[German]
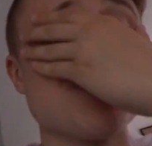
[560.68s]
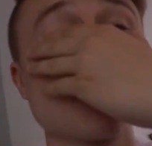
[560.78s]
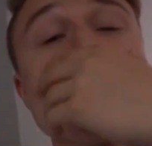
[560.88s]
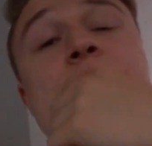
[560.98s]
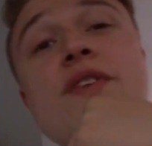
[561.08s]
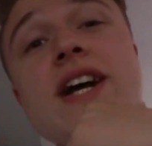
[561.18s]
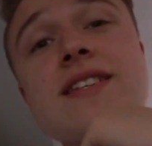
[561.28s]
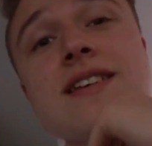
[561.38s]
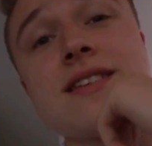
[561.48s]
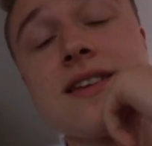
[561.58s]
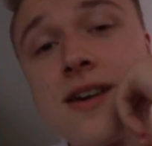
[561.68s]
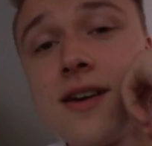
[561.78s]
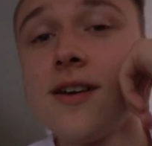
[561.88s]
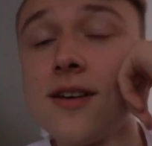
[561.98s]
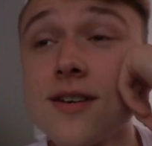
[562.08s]
mit dem Stream fertig.
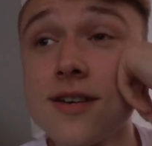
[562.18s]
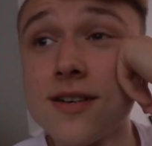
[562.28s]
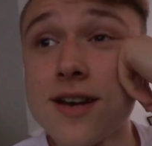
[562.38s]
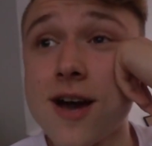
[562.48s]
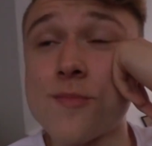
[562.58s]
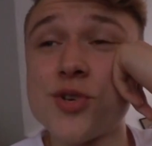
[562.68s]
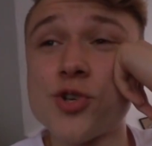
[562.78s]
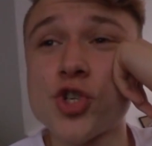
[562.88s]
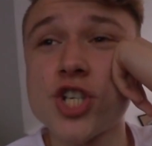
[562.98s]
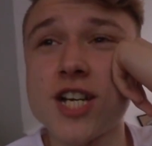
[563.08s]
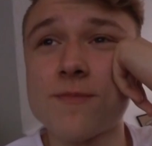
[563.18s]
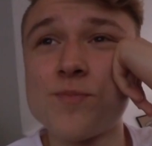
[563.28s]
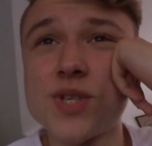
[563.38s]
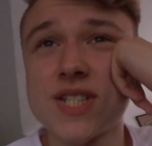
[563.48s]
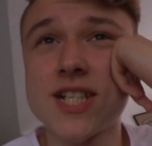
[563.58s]
Hab mich gestärkt,
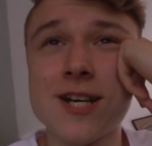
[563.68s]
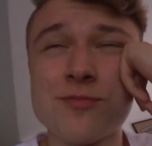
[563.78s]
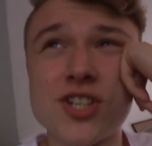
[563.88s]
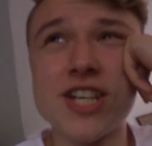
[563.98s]
ein bisschen Abend